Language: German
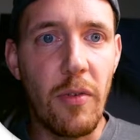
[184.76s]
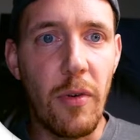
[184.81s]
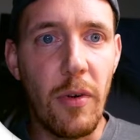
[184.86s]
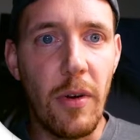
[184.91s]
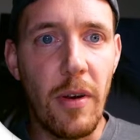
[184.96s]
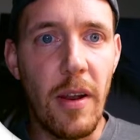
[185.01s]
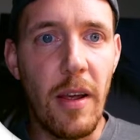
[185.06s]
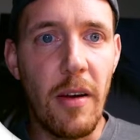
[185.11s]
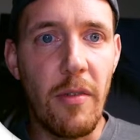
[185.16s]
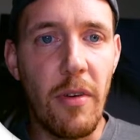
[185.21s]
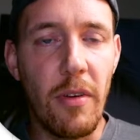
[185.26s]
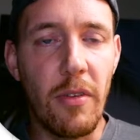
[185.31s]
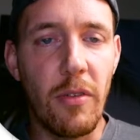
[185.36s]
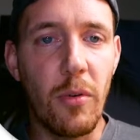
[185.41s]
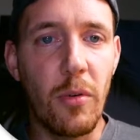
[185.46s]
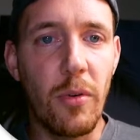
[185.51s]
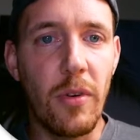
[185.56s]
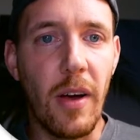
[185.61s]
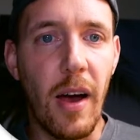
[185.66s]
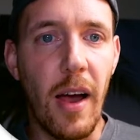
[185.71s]
von der
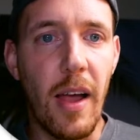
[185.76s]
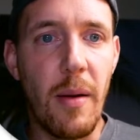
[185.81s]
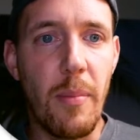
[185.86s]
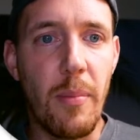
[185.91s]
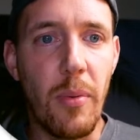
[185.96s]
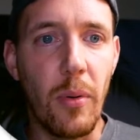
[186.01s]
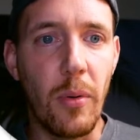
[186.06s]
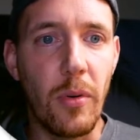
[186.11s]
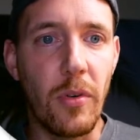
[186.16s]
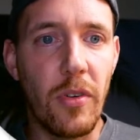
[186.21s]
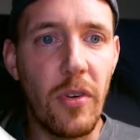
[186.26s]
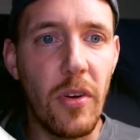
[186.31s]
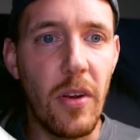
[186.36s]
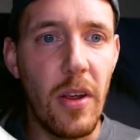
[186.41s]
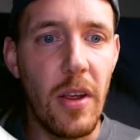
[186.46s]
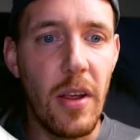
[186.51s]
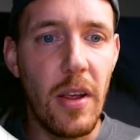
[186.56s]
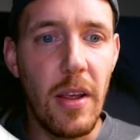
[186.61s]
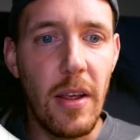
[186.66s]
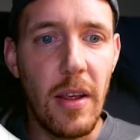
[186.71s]
Version 3.x
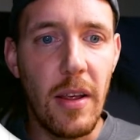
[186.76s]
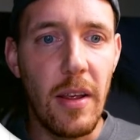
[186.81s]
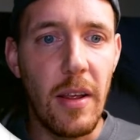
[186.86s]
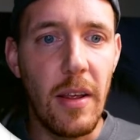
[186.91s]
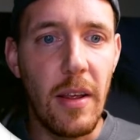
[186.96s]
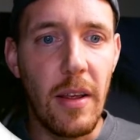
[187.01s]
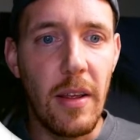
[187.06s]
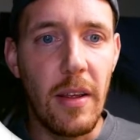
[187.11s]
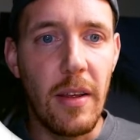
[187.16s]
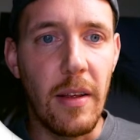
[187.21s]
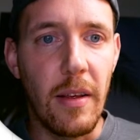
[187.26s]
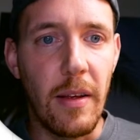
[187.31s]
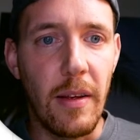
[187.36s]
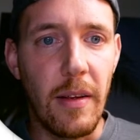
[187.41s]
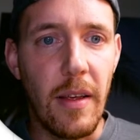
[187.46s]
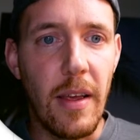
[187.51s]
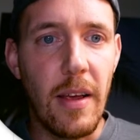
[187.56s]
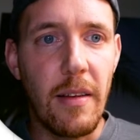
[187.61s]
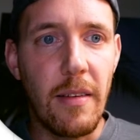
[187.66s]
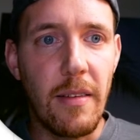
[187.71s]

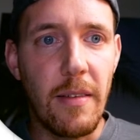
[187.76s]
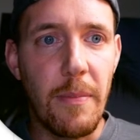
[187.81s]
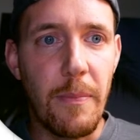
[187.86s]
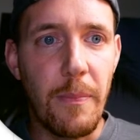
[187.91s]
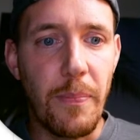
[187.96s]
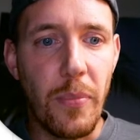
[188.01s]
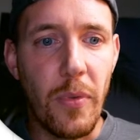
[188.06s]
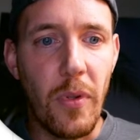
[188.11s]
äh,